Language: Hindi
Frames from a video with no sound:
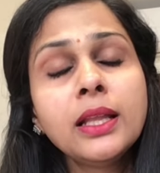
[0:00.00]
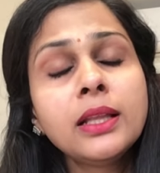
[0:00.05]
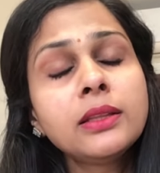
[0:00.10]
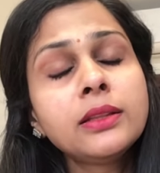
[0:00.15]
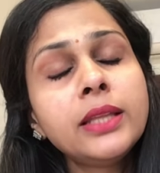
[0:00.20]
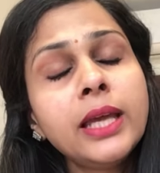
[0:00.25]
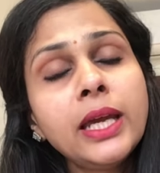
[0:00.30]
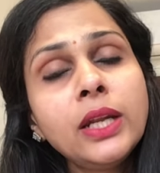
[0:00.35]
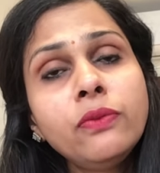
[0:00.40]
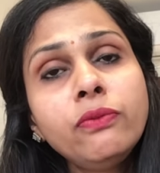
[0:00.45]

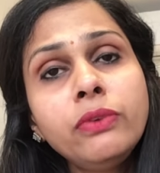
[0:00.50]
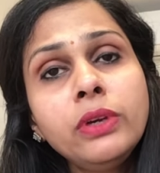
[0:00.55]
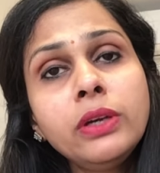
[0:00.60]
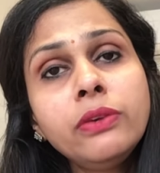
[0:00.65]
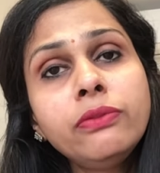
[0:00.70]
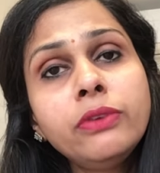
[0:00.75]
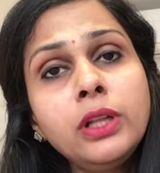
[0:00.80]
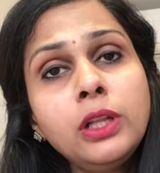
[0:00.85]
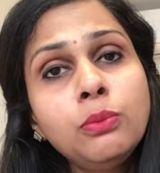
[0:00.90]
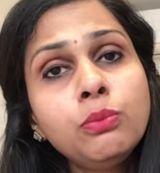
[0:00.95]
then we
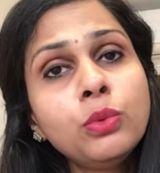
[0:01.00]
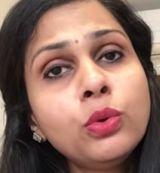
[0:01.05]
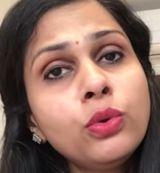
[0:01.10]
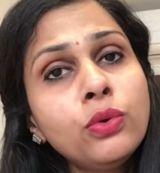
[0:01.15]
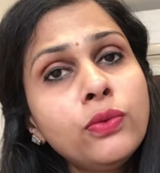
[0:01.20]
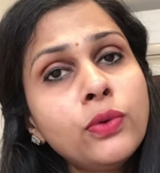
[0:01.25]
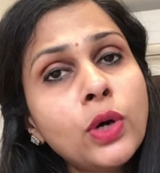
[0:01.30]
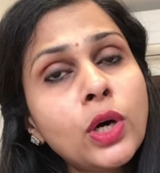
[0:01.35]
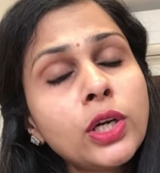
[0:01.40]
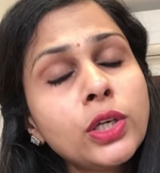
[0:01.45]
will
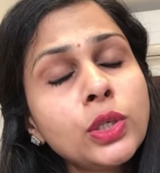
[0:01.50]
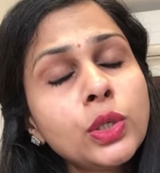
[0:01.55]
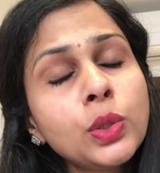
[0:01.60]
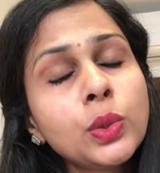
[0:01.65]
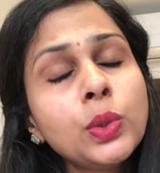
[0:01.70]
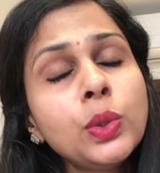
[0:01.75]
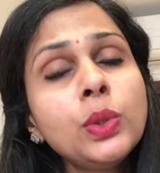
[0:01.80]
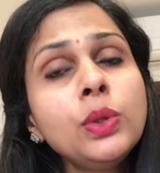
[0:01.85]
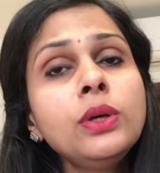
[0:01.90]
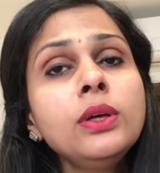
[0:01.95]
move on to
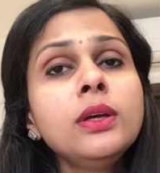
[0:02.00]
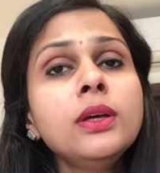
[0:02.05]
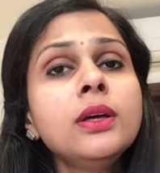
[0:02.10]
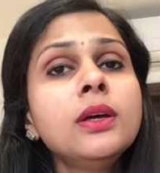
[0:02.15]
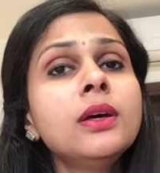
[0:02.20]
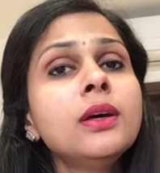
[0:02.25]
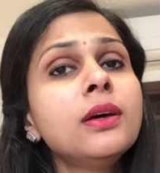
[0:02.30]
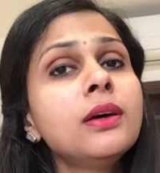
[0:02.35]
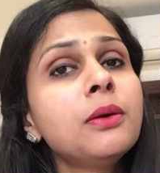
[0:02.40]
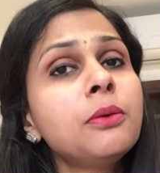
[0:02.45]

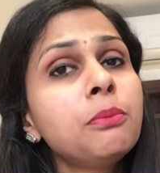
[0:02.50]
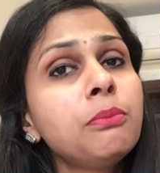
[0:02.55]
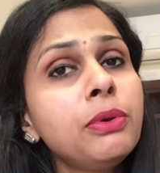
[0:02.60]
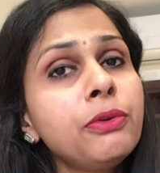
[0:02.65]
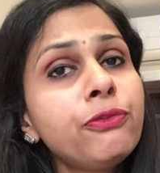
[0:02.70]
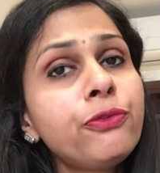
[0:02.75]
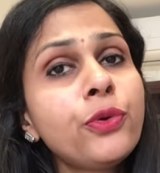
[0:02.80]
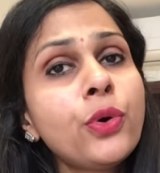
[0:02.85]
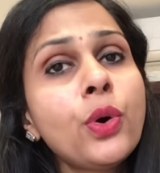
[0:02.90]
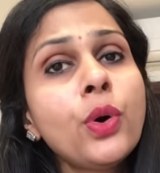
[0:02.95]

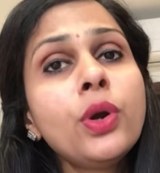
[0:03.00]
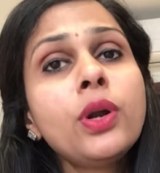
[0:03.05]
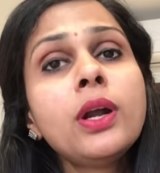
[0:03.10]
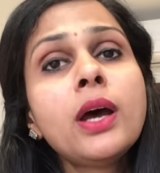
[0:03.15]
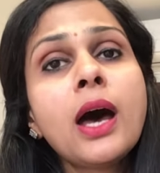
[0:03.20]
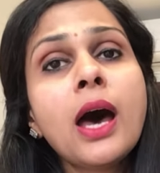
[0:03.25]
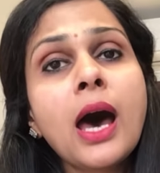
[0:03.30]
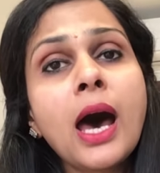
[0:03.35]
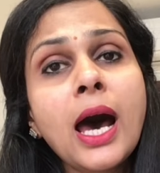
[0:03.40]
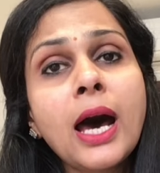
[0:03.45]
before
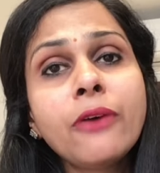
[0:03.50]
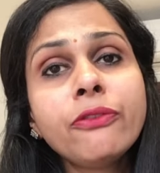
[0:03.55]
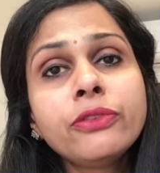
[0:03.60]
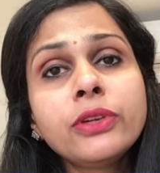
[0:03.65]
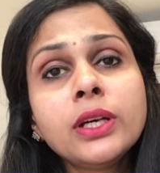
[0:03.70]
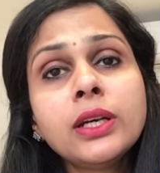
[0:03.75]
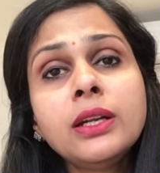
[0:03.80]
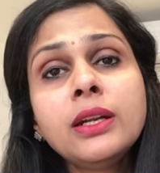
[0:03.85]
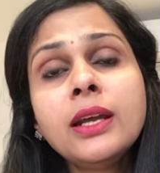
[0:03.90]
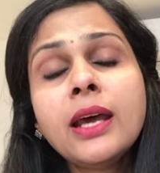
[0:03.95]

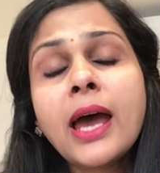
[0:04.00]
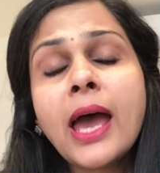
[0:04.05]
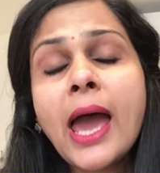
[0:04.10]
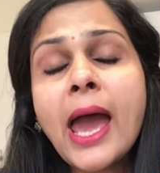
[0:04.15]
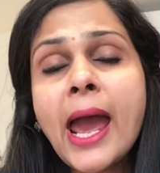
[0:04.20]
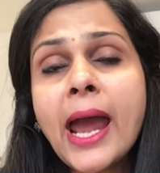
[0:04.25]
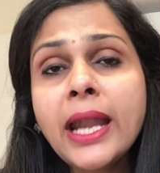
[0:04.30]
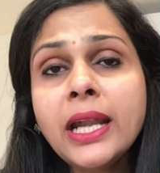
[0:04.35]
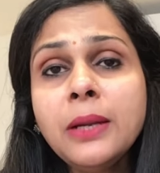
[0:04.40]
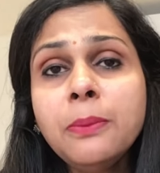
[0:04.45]
after
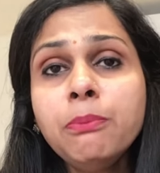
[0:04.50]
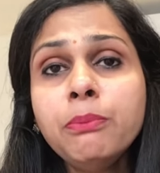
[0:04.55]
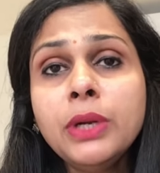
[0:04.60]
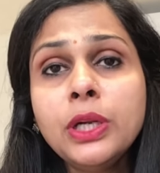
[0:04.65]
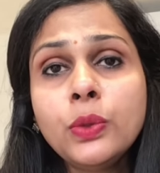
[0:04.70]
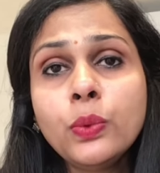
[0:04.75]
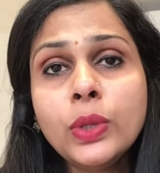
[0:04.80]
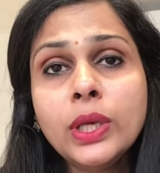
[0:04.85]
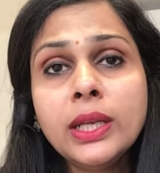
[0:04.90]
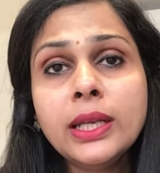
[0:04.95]
एंड
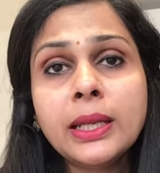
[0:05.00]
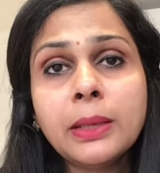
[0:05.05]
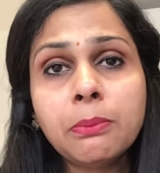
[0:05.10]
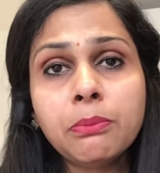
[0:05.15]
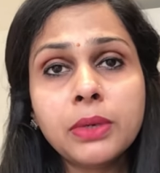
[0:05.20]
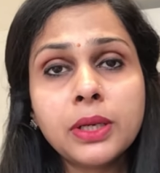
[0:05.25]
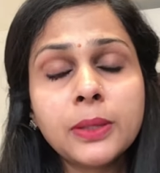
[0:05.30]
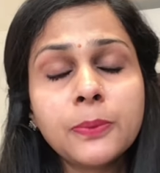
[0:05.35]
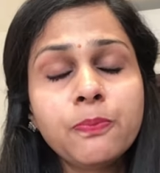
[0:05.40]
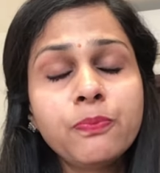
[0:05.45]
बिटवीन
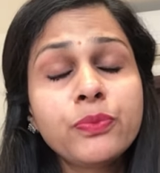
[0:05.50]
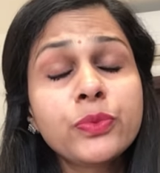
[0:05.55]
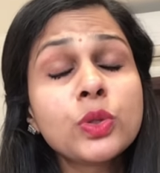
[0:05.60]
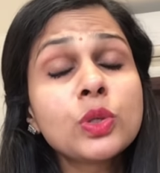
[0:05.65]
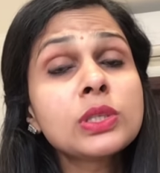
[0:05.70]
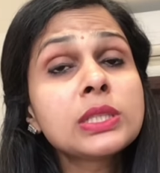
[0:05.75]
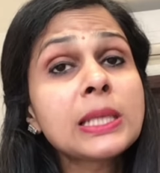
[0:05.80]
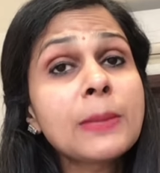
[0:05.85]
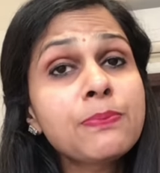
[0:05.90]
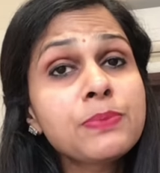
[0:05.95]
नंबर तो
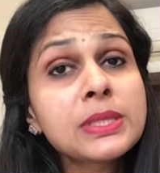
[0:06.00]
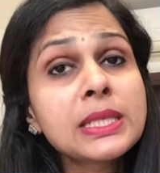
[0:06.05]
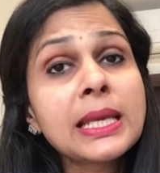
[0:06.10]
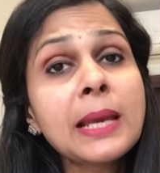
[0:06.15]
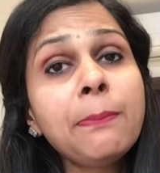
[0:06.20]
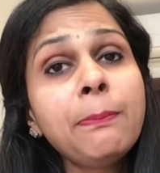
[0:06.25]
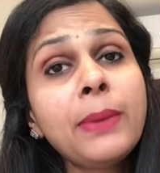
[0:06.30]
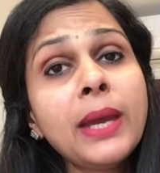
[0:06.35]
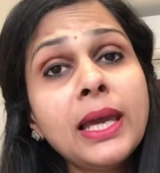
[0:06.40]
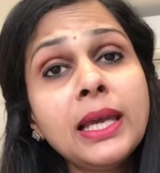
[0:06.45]
सबसे
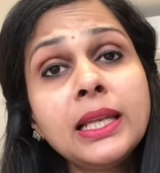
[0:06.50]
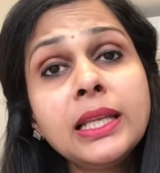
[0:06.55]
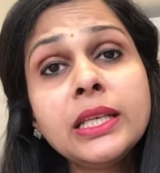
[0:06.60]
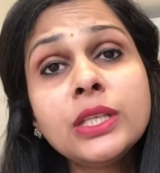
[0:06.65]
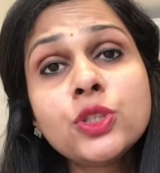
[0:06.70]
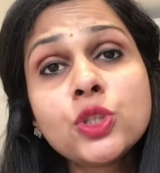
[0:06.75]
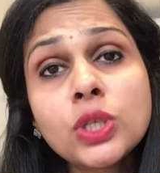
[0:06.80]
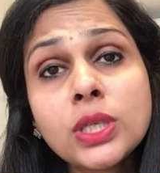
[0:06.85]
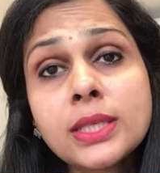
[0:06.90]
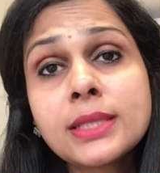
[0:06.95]
पहली
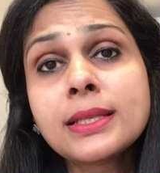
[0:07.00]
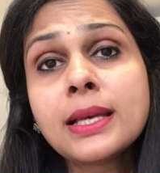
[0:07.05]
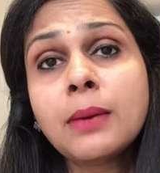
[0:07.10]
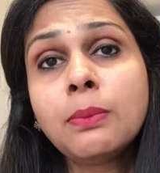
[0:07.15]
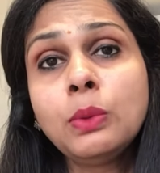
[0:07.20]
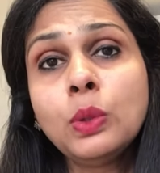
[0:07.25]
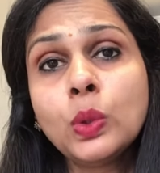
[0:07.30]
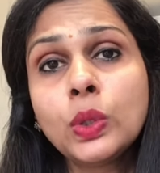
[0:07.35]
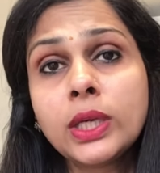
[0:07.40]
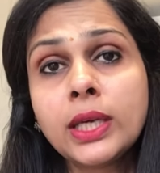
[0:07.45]
चीज हम
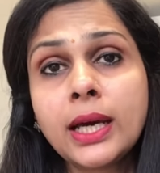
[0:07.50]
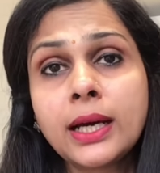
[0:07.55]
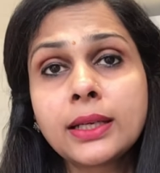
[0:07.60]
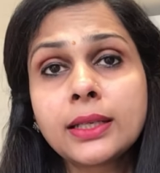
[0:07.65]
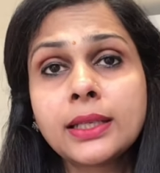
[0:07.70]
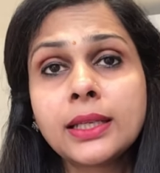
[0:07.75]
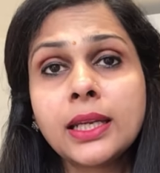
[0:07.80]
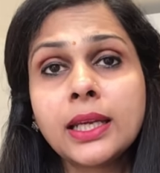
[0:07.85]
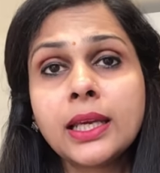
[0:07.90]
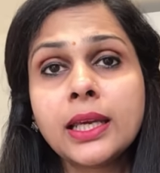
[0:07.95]
लोग क्या
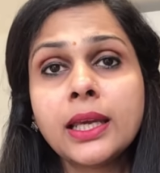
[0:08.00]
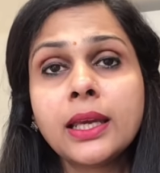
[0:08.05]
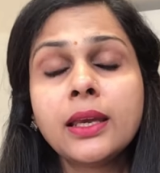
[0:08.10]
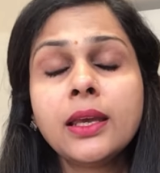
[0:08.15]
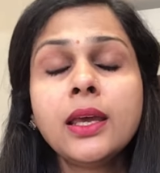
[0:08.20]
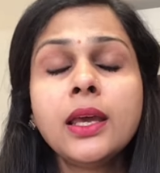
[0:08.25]
करेंगे